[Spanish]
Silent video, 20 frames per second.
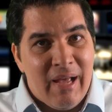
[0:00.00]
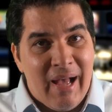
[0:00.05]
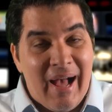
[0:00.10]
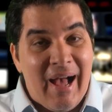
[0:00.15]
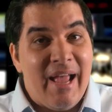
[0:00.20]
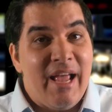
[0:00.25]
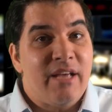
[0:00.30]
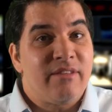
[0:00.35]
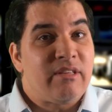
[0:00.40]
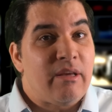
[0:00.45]

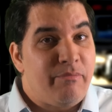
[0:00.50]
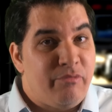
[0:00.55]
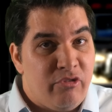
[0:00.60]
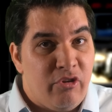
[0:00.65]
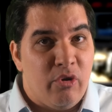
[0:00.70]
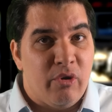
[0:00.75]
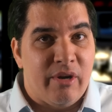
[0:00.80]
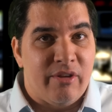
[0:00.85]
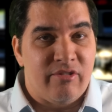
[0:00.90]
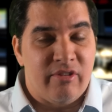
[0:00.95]
Hay
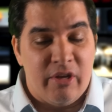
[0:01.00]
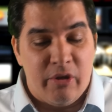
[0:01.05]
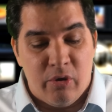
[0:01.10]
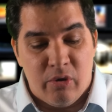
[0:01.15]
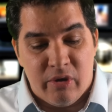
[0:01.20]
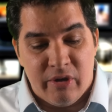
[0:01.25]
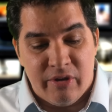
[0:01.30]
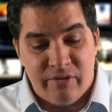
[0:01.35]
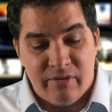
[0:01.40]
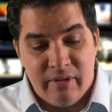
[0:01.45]
excepciones,
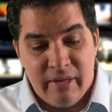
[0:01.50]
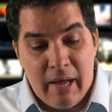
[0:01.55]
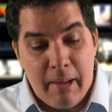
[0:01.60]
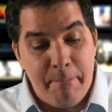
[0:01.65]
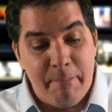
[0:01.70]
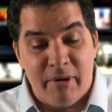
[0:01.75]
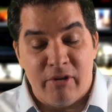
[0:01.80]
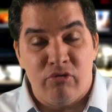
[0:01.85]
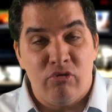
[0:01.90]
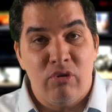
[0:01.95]
señores, y hay
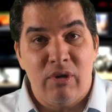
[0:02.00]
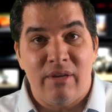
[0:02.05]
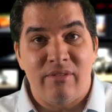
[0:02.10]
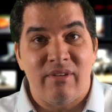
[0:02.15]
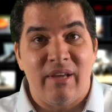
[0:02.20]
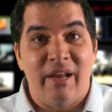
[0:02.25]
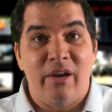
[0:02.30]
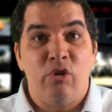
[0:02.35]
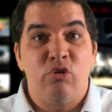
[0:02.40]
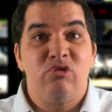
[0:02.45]
personas
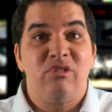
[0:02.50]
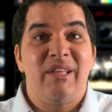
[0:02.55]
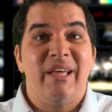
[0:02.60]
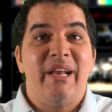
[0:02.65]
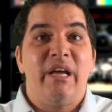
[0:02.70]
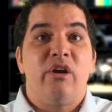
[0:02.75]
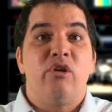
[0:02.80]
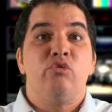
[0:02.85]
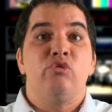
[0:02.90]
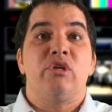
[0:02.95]
que no
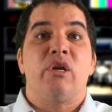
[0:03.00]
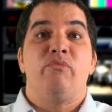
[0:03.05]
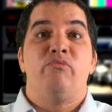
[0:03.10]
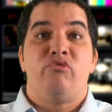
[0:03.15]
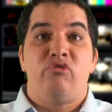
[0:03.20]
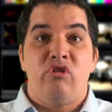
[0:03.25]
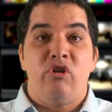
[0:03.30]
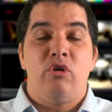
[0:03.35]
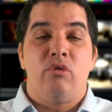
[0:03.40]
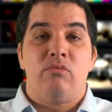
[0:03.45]
tienen otra
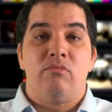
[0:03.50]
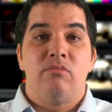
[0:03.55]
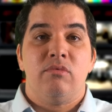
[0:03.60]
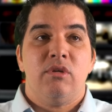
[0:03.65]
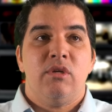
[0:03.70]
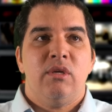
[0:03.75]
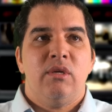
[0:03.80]
opción